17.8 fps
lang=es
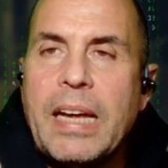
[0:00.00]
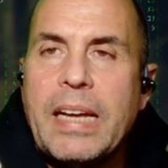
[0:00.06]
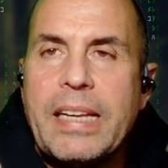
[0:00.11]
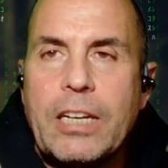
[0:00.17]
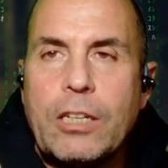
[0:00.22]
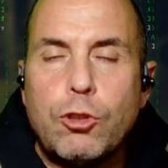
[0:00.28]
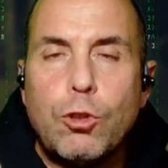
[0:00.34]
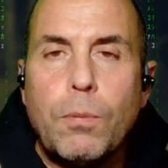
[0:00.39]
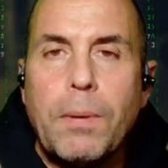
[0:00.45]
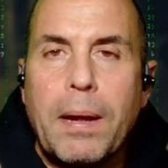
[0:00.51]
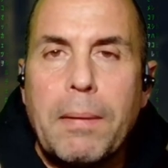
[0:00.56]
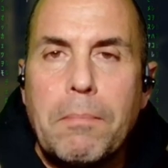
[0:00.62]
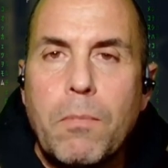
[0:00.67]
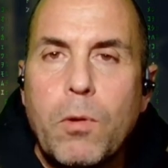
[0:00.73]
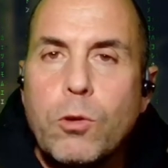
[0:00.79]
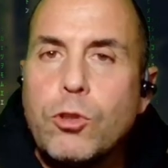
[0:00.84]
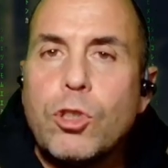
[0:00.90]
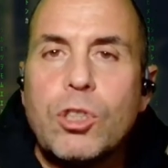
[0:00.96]
Y estuve
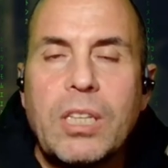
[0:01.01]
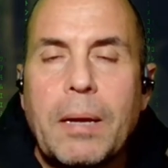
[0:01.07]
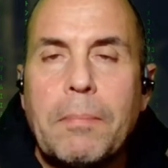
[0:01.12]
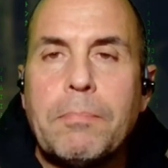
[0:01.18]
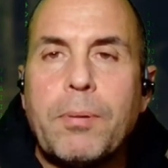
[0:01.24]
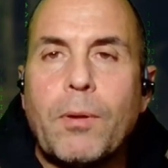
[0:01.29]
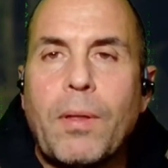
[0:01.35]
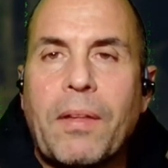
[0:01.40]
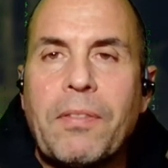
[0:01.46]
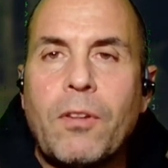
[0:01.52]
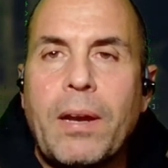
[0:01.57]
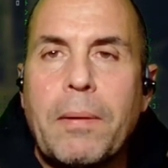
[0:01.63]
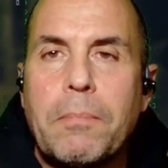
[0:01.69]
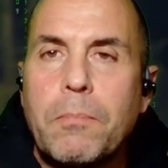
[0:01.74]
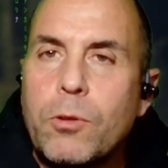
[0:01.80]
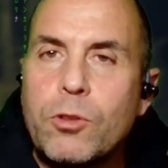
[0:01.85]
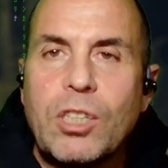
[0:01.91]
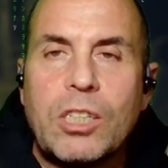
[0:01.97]
mucho tiempo dándole
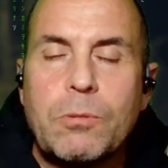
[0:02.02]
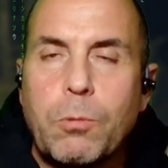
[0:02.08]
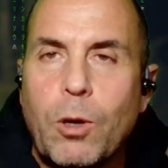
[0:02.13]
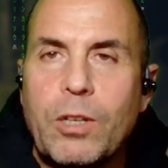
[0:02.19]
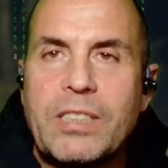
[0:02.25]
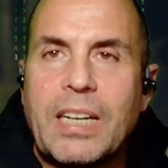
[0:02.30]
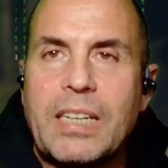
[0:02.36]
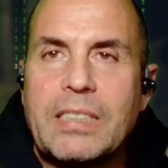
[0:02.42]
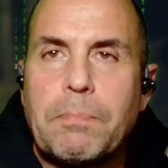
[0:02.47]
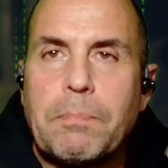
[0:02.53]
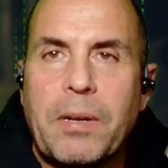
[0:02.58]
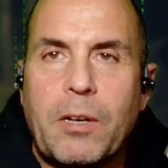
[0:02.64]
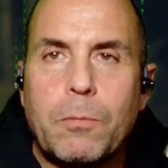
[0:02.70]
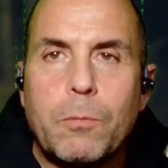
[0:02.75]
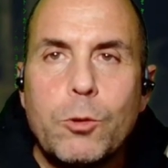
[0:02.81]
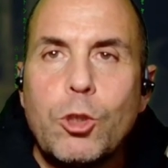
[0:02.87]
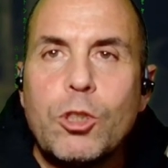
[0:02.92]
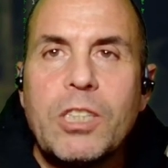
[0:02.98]
muchas vueltas,
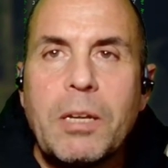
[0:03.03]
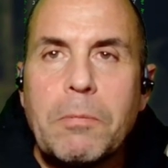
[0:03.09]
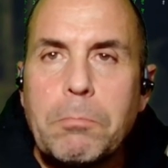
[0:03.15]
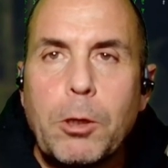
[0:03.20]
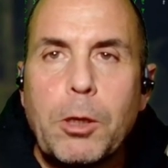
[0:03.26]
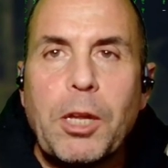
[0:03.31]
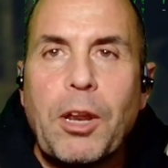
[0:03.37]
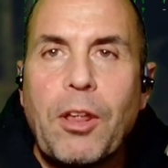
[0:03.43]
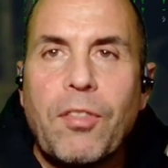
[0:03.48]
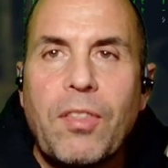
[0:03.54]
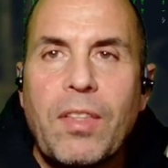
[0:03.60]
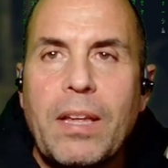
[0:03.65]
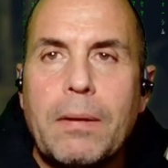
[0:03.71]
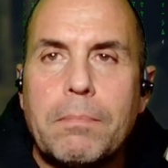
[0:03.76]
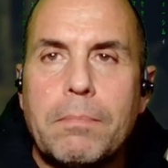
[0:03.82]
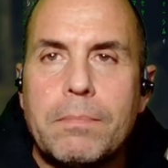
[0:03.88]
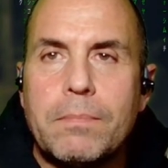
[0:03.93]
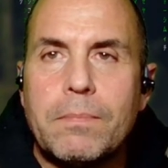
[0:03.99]
pero mucho tiempo quiere
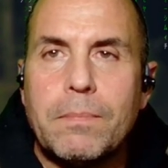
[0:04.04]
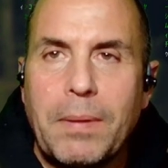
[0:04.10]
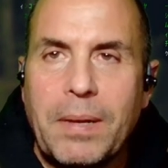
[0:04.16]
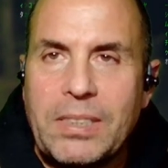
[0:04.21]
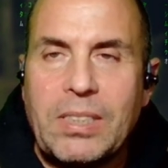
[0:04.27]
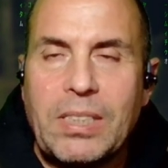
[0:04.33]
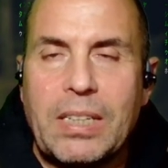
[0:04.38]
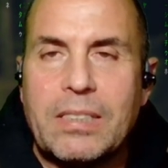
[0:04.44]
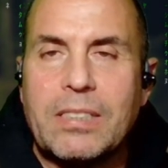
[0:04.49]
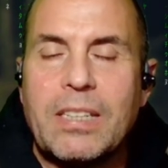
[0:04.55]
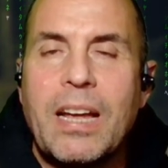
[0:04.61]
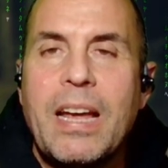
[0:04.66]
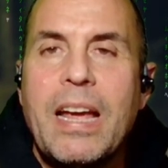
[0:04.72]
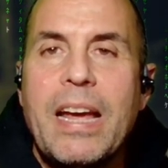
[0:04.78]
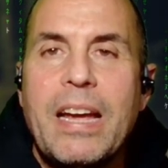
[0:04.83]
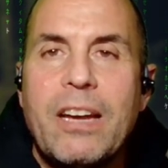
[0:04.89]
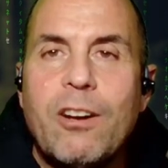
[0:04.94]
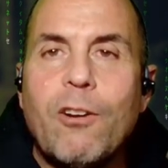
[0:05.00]
decir meses.
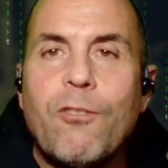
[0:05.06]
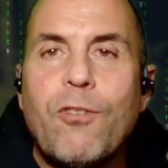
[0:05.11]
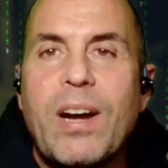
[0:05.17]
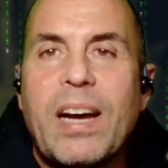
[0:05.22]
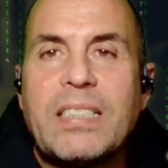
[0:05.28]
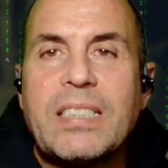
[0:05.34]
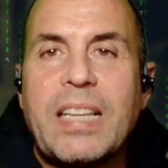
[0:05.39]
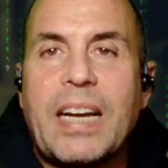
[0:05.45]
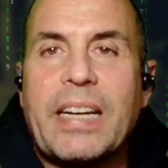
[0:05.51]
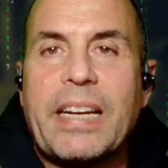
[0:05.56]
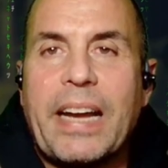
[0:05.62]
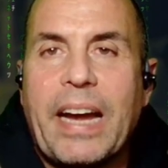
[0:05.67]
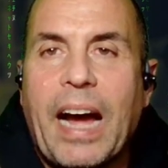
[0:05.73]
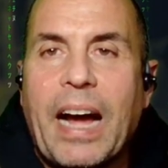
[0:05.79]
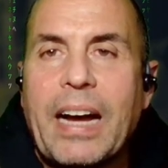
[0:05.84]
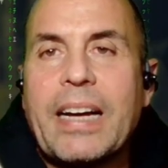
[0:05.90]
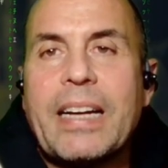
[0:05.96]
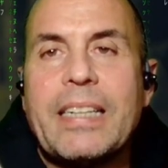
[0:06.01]
Y no fue hasta que
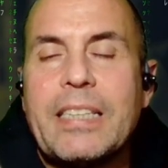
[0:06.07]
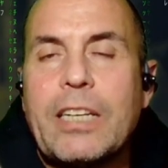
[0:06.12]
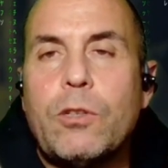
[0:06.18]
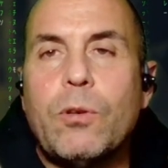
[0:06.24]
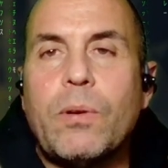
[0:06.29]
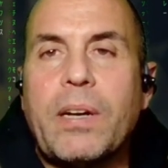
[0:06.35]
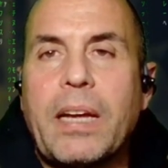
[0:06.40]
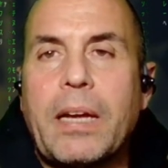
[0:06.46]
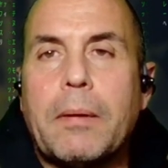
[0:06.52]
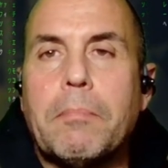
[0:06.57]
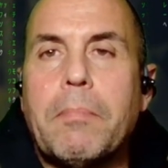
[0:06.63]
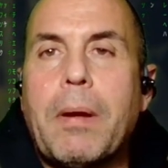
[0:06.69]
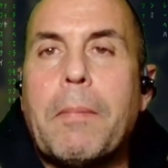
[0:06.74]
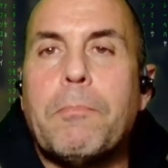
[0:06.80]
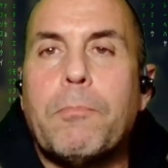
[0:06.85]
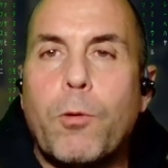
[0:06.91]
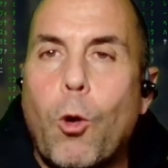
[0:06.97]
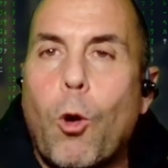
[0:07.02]
Ángel de YouGeek me
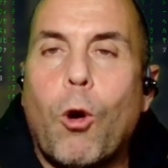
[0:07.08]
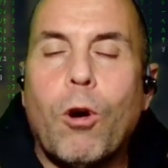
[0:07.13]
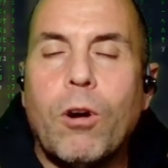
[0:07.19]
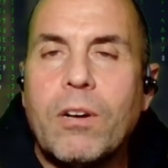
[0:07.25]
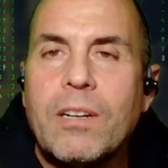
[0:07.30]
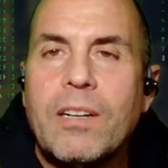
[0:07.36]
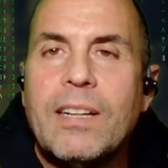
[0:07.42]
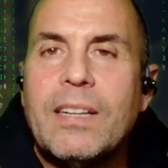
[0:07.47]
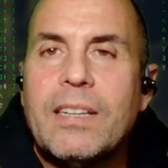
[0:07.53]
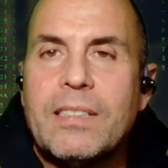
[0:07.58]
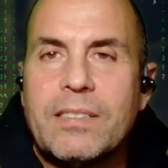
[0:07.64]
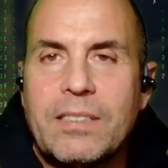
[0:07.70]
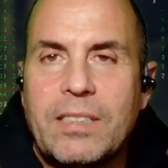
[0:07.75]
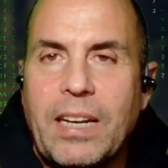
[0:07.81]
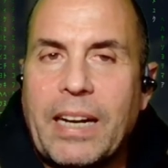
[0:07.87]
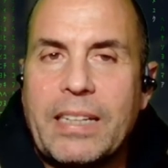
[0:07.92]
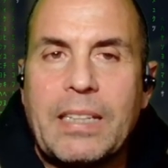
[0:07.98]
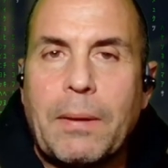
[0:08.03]
empujó
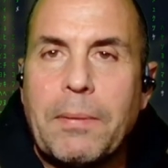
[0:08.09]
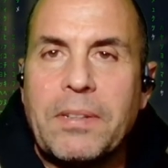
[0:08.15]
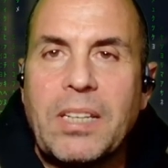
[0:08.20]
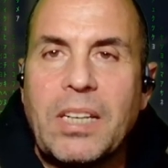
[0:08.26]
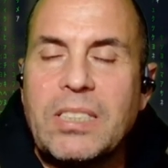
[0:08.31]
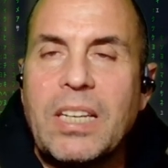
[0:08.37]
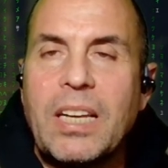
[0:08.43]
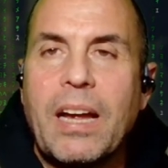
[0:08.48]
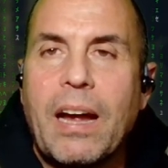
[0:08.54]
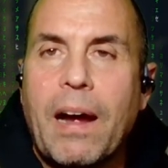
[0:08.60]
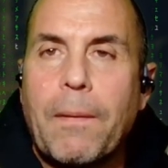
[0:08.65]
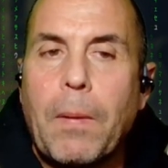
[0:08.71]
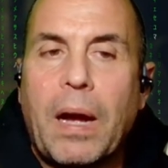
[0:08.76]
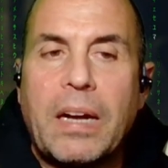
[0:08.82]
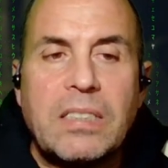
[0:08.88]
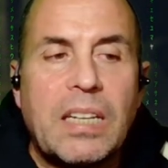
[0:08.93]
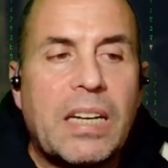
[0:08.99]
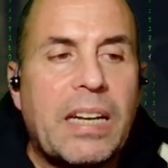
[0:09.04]
directamente así,
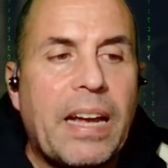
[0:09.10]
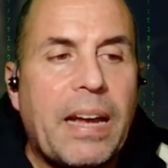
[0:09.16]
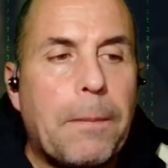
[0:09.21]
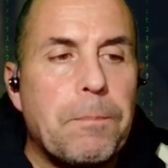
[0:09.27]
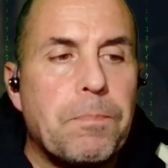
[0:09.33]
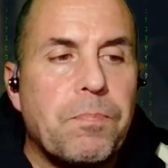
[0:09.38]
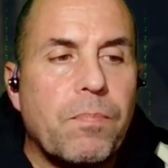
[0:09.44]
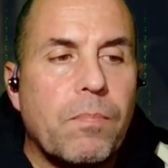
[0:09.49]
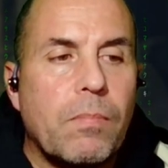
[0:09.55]
hasta que,